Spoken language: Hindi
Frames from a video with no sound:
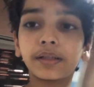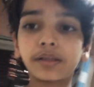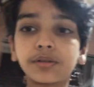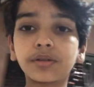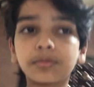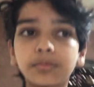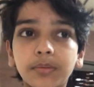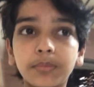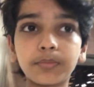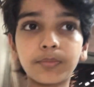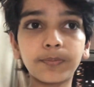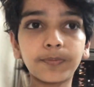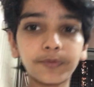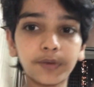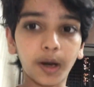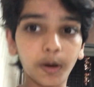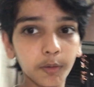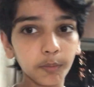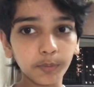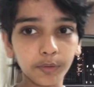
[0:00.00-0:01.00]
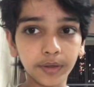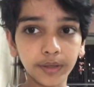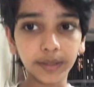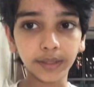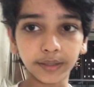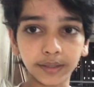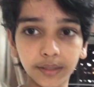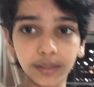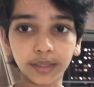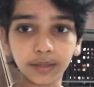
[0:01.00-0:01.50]
किया जब हम फ्लावर बुके
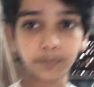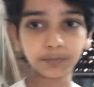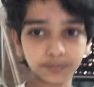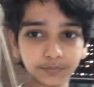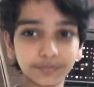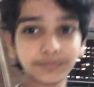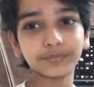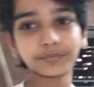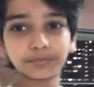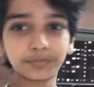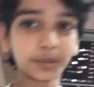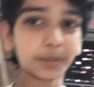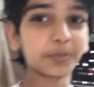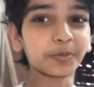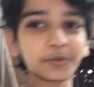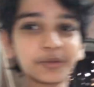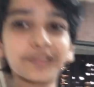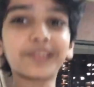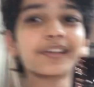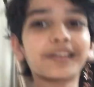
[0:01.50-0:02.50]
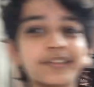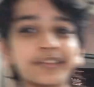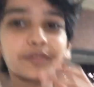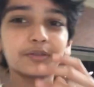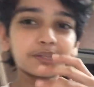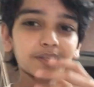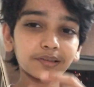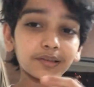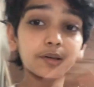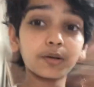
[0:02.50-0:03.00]
लेंगे लाइक प्रपोज करते थे
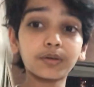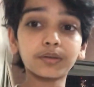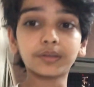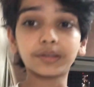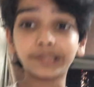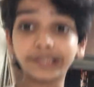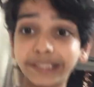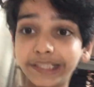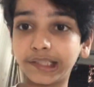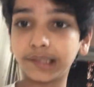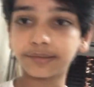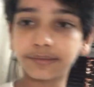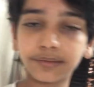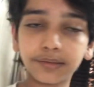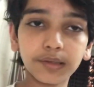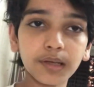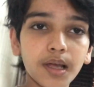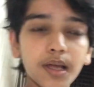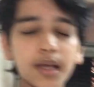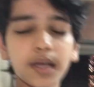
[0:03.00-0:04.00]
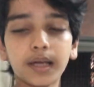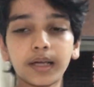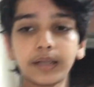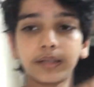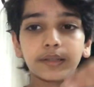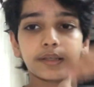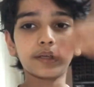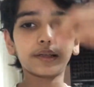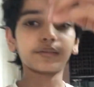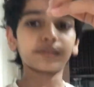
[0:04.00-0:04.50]
तो कैसे ऑन द नीज
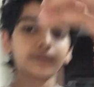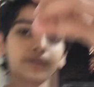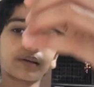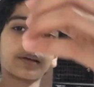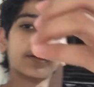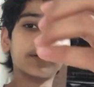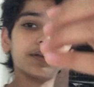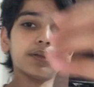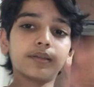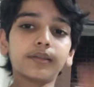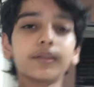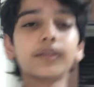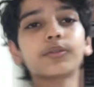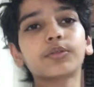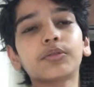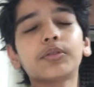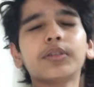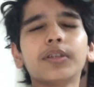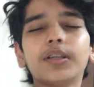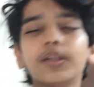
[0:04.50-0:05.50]
एंड देन ऐसा करके देते हैं तो